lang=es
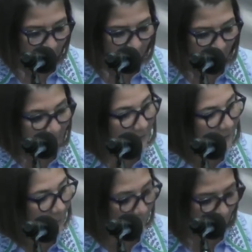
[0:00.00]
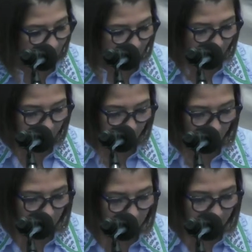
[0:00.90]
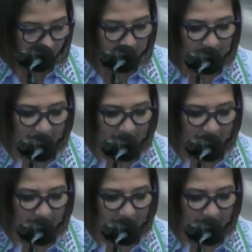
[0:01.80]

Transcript: carente planeación y